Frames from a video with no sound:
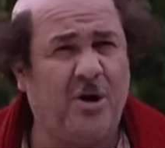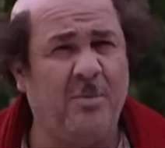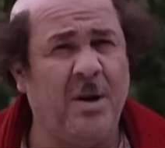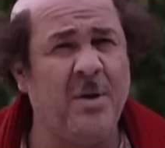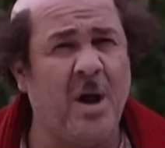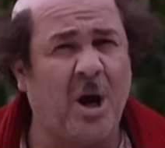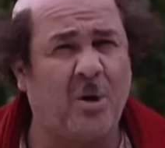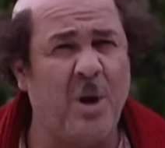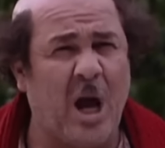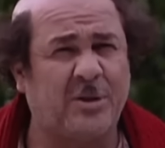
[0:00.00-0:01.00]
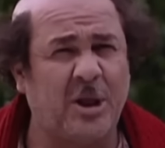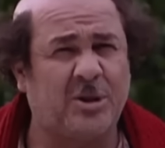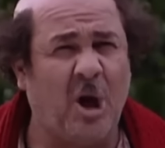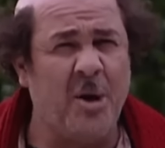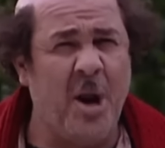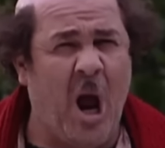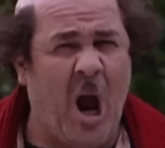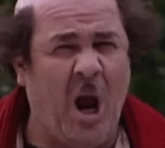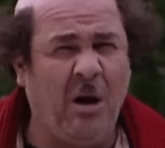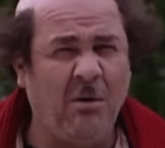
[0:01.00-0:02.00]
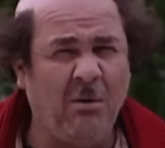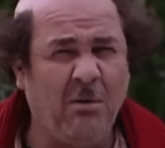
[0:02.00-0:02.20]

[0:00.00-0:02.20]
شو عملنا لك ولا تتانا